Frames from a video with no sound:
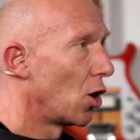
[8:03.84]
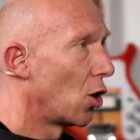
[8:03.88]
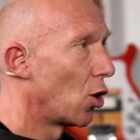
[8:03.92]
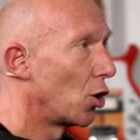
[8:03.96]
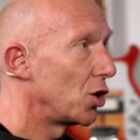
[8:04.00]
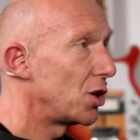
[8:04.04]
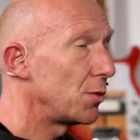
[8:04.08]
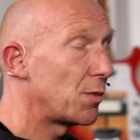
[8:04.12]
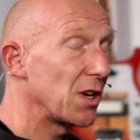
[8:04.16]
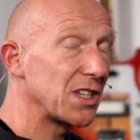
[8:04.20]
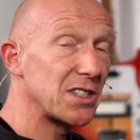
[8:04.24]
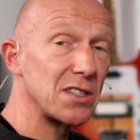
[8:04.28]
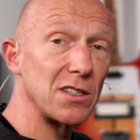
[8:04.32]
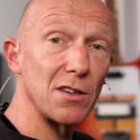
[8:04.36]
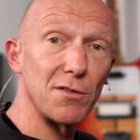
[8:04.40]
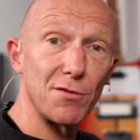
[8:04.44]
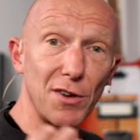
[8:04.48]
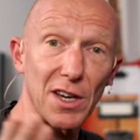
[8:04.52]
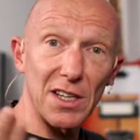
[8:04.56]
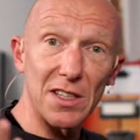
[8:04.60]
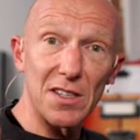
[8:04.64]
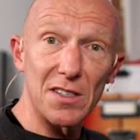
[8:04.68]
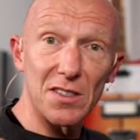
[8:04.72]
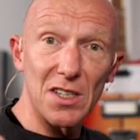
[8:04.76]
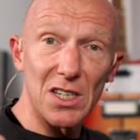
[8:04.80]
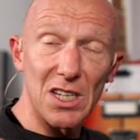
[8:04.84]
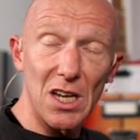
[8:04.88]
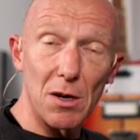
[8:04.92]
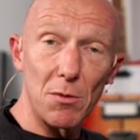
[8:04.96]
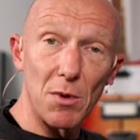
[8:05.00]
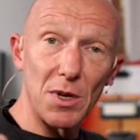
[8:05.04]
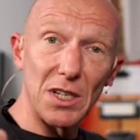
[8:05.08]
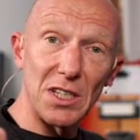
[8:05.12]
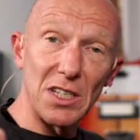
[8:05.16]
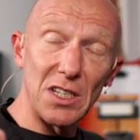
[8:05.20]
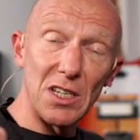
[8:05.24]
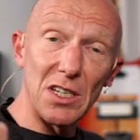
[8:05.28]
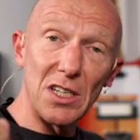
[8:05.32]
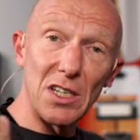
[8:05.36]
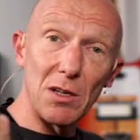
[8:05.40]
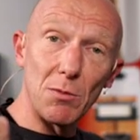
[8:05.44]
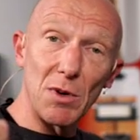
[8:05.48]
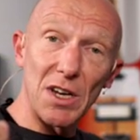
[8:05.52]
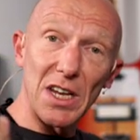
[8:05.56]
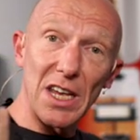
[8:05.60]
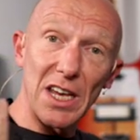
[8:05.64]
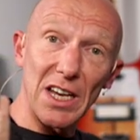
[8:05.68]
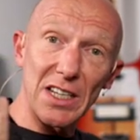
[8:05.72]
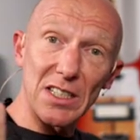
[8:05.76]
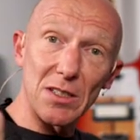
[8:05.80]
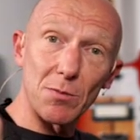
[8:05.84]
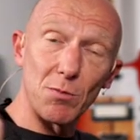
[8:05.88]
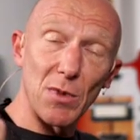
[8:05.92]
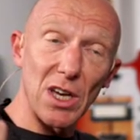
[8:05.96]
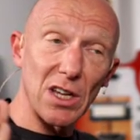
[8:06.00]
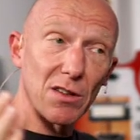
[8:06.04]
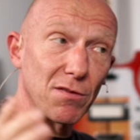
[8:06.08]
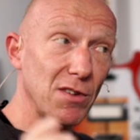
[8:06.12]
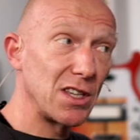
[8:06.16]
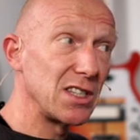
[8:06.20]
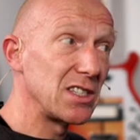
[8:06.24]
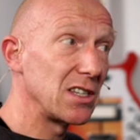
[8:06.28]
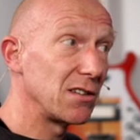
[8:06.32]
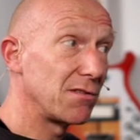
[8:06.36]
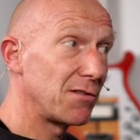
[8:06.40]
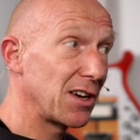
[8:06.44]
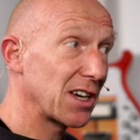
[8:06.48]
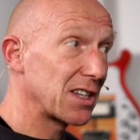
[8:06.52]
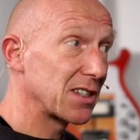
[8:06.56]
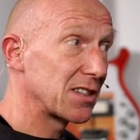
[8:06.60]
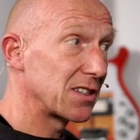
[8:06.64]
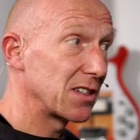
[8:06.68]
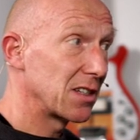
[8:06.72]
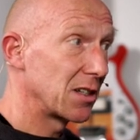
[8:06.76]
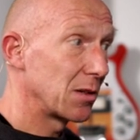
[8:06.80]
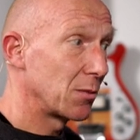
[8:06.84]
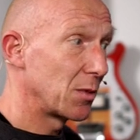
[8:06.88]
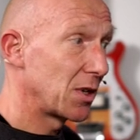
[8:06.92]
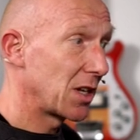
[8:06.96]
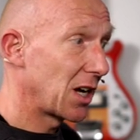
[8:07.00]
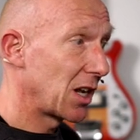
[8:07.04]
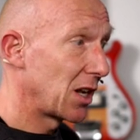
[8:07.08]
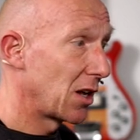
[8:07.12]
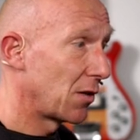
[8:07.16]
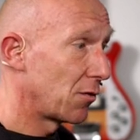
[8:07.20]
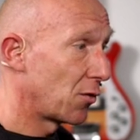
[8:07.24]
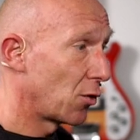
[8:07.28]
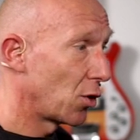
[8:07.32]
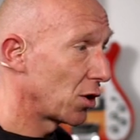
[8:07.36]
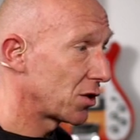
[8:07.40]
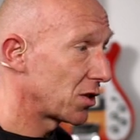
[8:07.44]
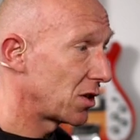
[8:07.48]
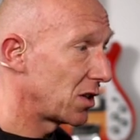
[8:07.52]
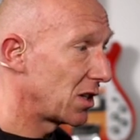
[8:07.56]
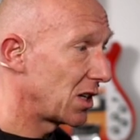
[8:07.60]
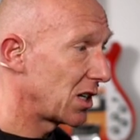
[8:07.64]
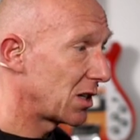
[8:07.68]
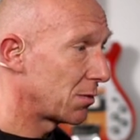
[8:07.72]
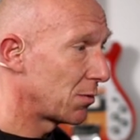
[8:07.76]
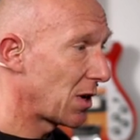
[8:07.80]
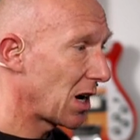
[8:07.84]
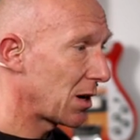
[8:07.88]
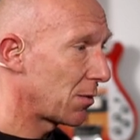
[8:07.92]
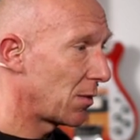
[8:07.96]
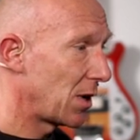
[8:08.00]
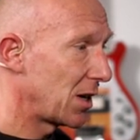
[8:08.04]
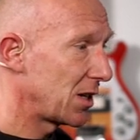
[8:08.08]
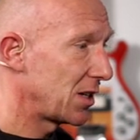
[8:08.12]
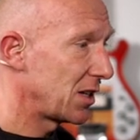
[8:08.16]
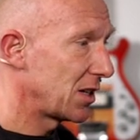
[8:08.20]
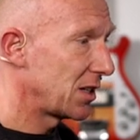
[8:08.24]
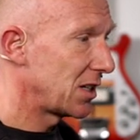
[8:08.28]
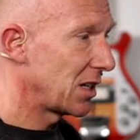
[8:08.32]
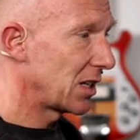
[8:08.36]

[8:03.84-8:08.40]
Und die besten Effekte sind ja immer die, die man erst merkt, wenn sie weg sind. Mit anderen Worten, ich mache mal hier